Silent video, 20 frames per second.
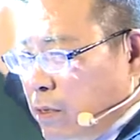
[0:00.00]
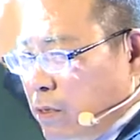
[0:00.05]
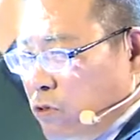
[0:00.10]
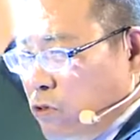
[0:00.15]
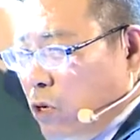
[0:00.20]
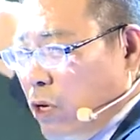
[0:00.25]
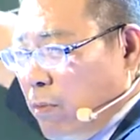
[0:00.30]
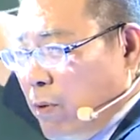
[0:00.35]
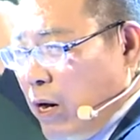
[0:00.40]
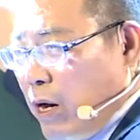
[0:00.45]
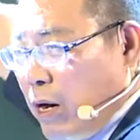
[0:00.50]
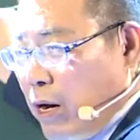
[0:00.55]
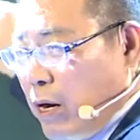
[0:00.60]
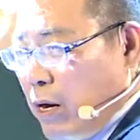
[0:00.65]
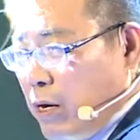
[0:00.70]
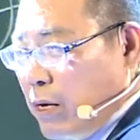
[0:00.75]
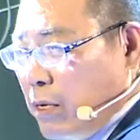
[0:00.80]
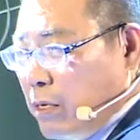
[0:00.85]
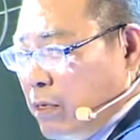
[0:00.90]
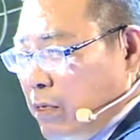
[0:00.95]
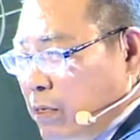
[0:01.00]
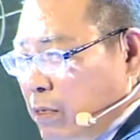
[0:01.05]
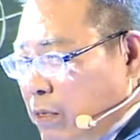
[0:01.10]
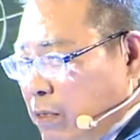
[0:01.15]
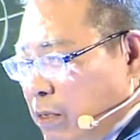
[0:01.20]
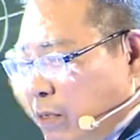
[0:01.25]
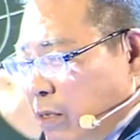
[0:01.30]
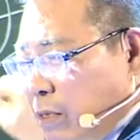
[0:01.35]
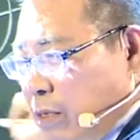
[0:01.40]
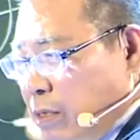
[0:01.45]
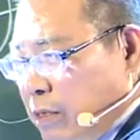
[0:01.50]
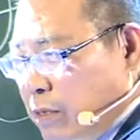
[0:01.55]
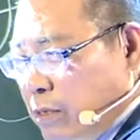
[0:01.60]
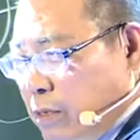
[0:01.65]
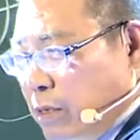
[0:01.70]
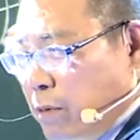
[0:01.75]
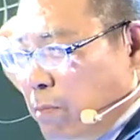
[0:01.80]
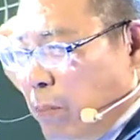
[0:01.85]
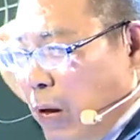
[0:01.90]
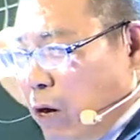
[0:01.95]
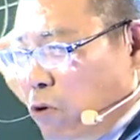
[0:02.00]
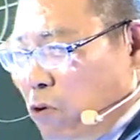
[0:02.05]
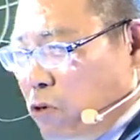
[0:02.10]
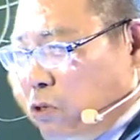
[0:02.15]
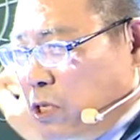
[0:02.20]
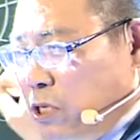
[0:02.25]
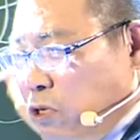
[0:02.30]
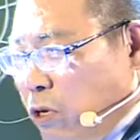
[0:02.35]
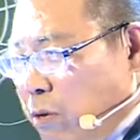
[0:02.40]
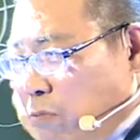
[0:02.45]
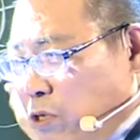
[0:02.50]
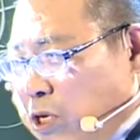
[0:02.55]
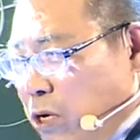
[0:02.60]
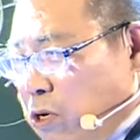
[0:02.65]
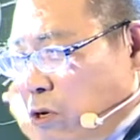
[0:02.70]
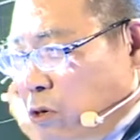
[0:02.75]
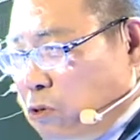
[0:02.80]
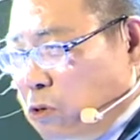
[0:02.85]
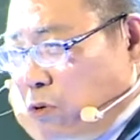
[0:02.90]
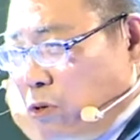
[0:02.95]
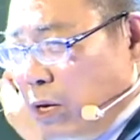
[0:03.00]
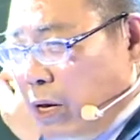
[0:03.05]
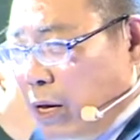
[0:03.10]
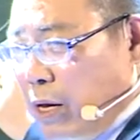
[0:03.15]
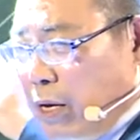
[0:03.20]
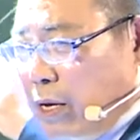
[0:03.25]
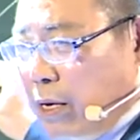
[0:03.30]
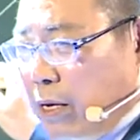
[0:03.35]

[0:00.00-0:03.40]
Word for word: 对吗？哈，百货公司算不算流通业？